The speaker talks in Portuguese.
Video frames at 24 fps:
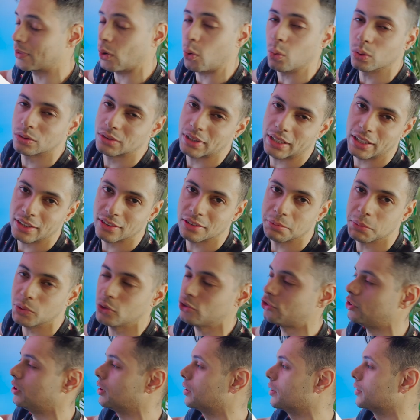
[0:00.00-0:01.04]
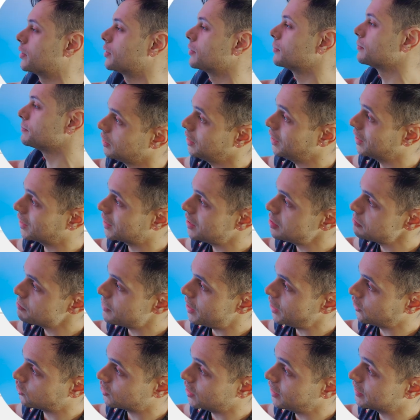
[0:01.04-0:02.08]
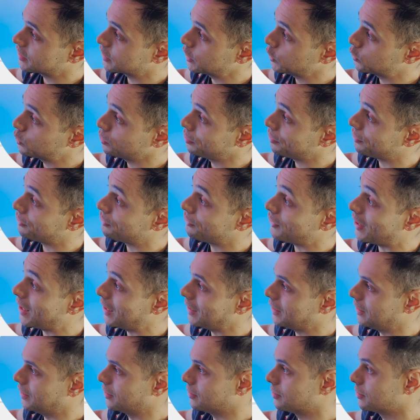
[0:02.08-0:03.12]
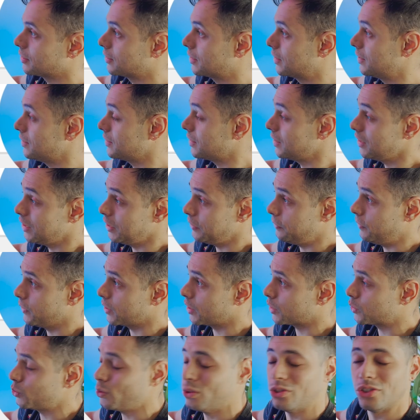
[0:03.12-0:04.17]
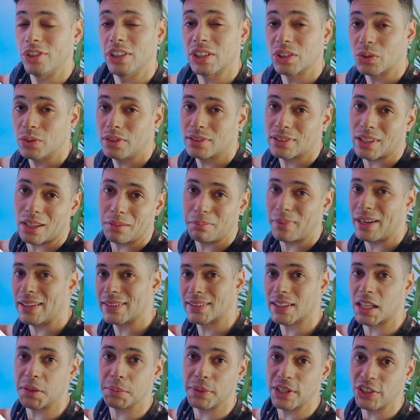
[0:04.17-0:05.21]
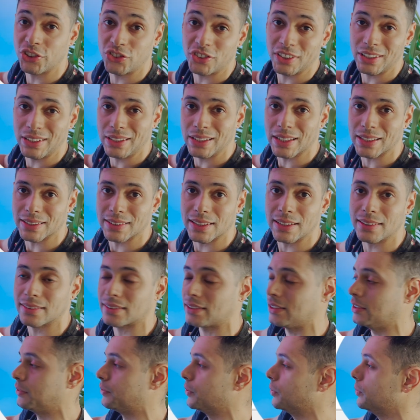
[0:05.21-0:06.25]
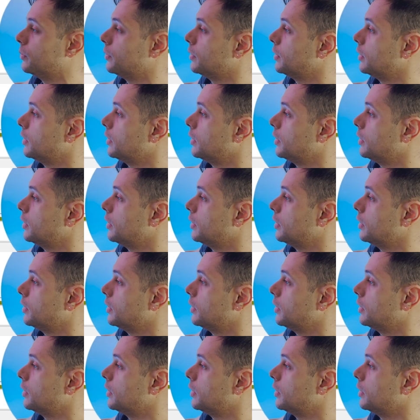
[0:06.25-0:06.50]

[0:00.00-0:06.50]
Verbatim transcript: ou 3.000 GB. E aqui embaixo está escrito falha, que significa que o disco está basicamente inacessível.